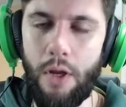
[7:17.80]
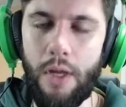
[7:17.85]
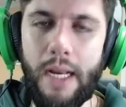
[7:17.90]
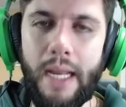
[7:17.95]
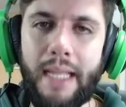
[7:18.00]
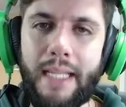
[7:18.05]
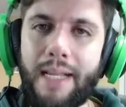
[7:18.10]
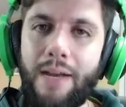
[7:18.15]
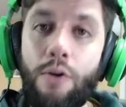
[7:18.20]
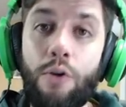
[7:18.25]
Melhor
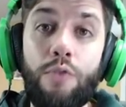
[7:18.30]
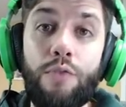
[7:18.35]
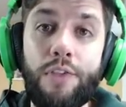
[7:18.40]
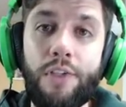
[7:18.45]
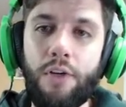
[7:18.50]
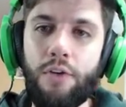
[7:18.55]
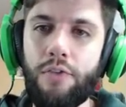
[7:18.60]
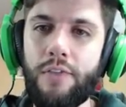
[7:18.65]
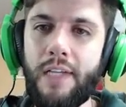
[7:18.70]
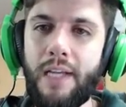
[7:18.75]
ainda quando
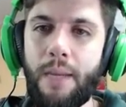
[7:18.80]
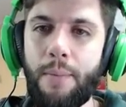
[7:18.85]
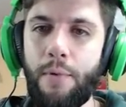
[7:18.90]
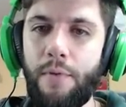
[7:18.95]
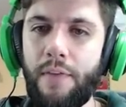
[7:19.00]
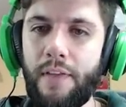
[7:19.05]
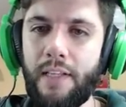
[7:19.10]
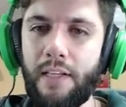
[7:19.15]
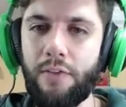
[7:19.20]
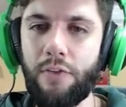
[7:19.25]
você consegue
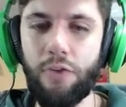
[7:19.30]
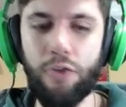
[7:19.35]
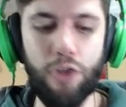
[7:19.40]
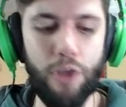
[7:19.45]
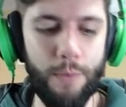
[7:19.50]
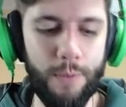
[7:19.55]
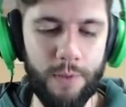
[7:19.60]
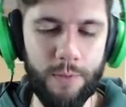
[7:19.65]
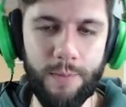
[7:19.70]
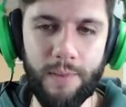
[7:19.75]
aproveitar suas
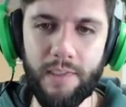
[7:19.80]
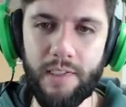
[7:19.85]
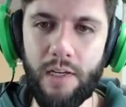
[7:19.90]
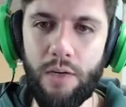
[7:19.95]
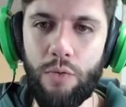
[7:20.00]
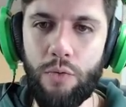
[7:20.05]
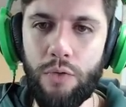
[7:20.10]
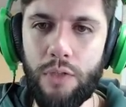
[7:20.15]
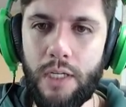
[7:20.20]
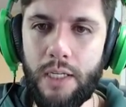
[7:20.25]
tropas pra
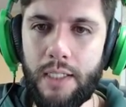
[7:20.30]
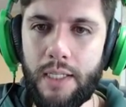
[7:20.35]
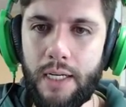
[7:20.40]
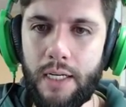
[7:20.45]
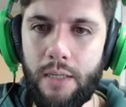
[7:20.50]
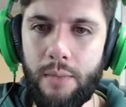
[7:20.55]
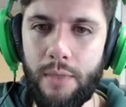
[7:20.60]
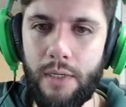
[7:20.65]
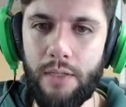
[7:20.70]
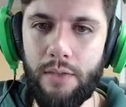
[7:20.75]
sair no
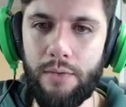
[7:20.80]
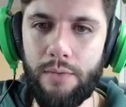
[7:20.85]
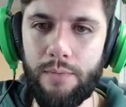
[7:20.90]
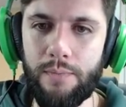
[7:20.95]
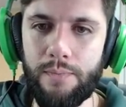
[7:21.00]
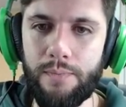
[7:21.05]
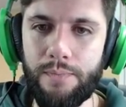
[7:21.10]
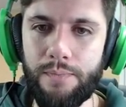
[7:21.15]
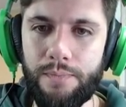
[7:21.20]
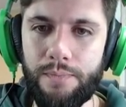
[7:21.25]
contra-ataque, mano.